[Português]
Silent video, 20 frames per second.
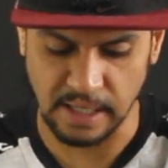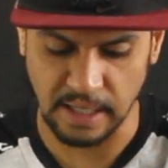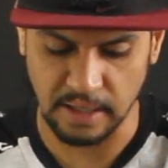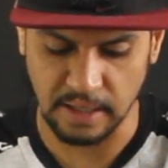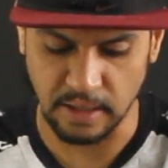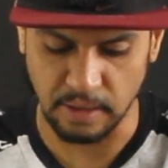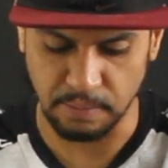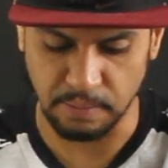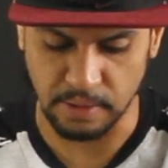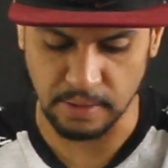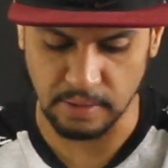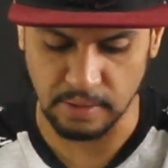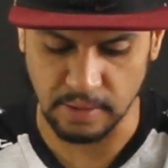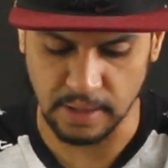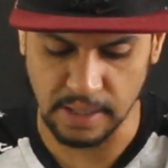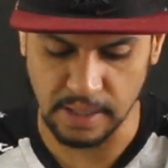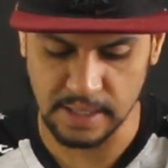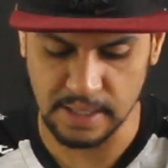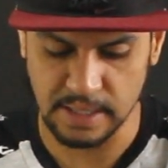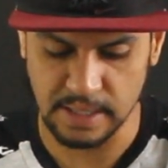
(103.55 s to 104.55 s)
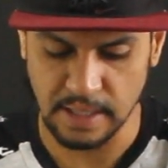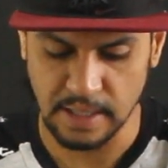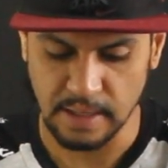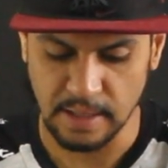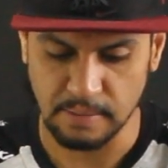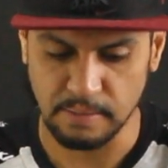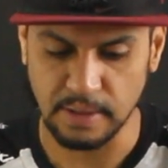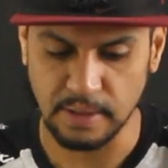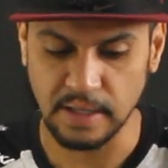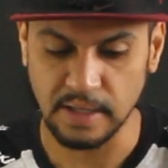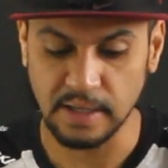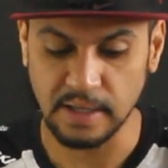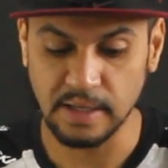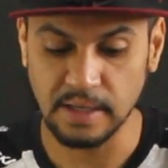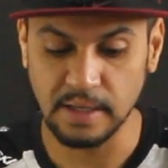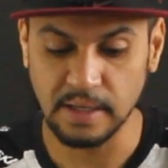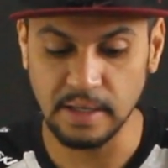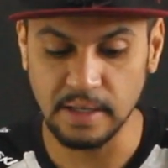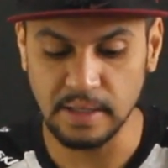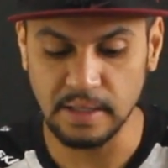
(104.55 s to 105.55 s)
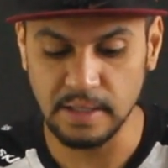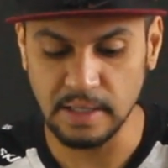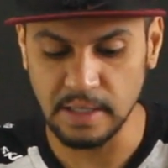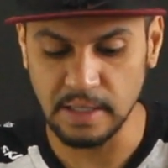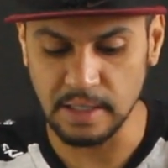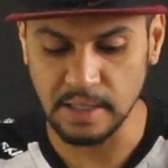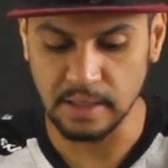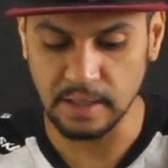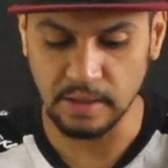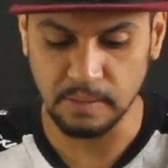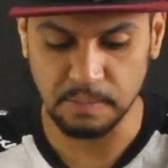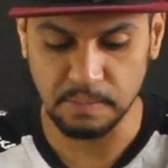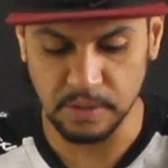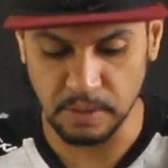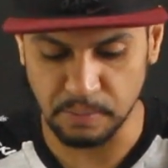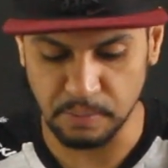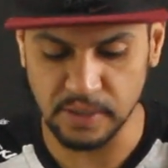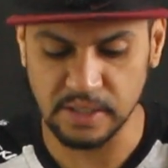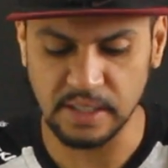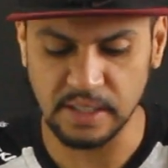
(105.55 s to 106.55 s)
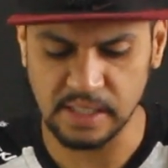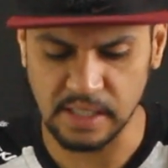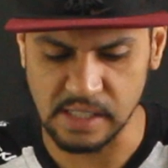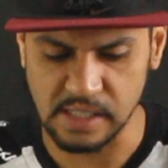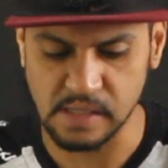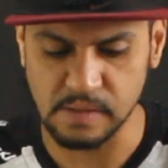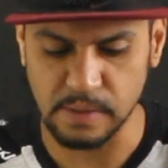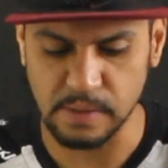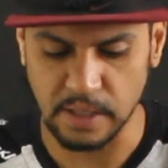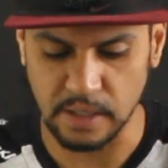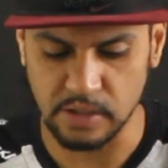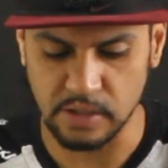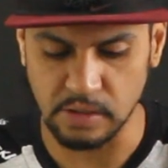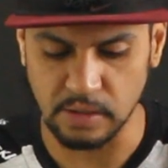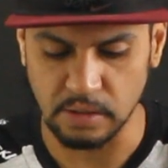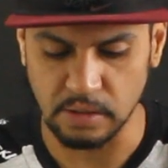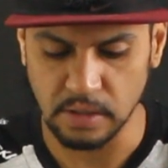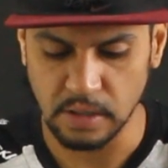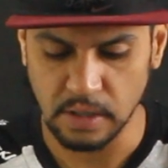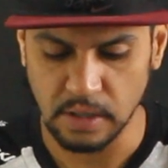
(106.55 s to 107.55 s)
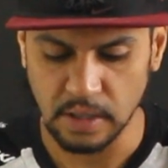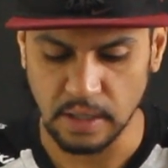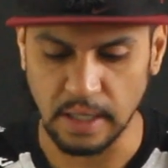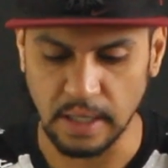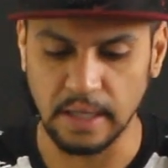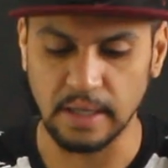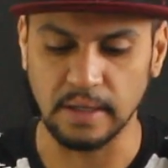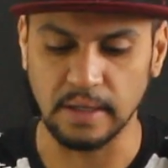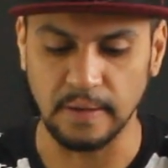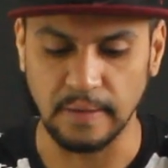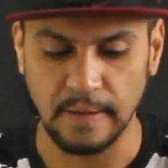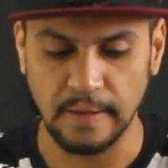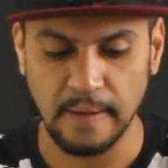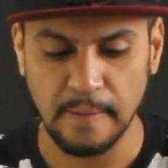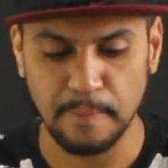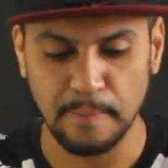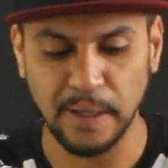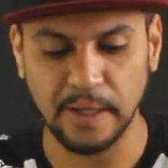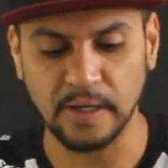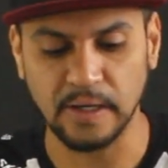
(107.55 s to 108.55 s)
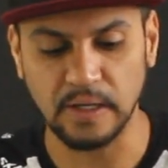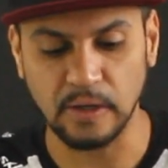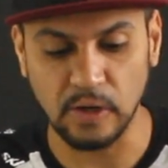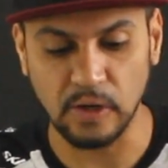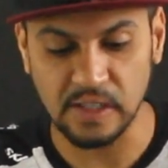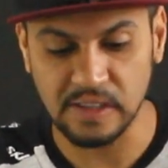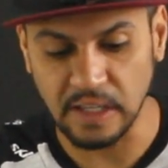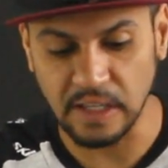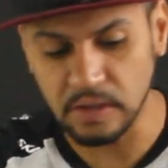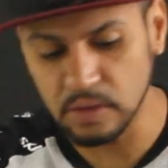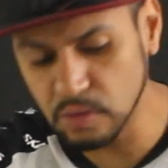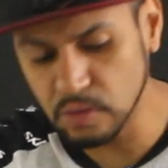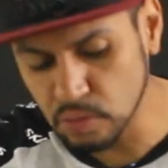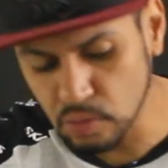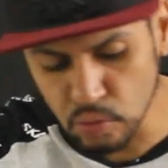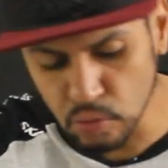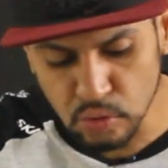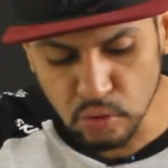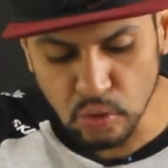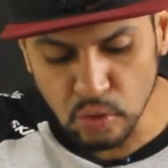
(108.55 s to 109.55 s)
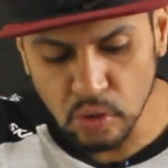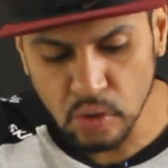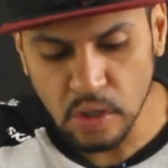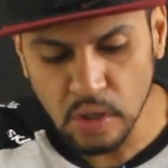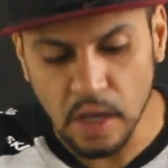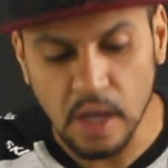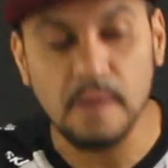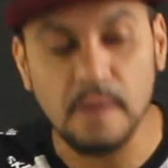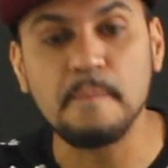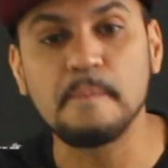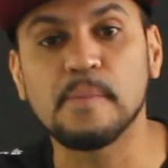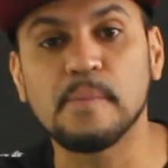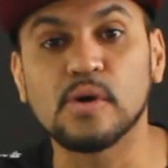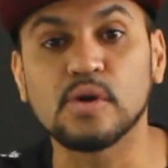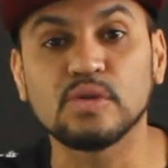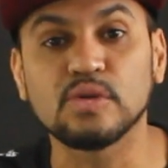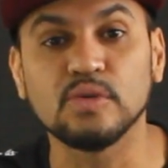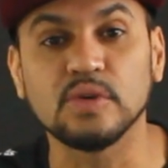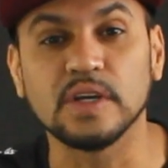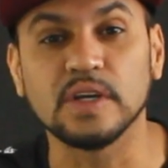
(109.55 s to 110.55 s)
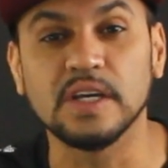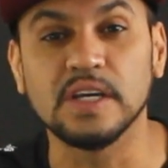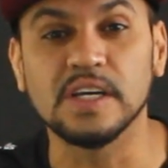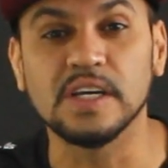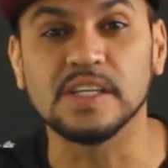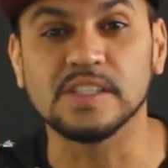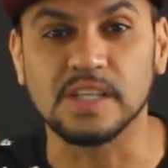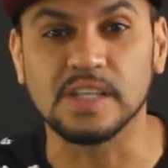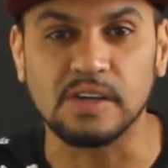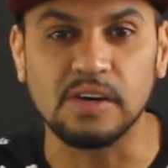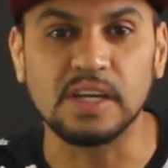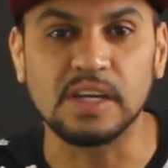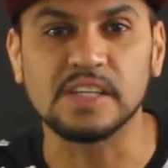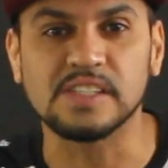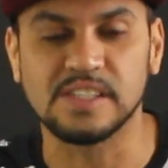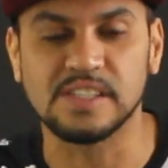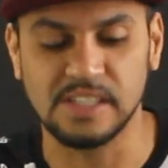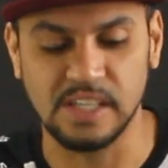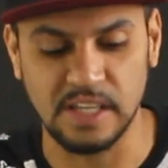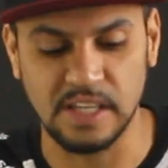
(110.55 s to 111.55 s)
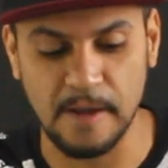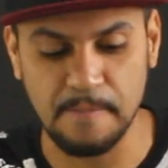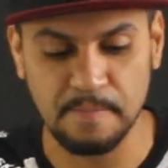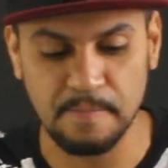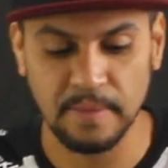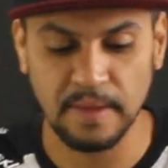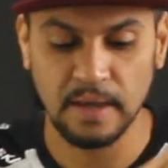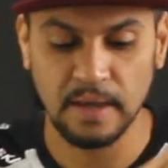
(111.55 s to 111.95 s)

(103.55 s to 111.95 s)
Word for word: Aqui, ó, português. Bacaninha, não, depois nós classifica, tio. Aí, bacana, agora tá tudo em português, agora sim, né?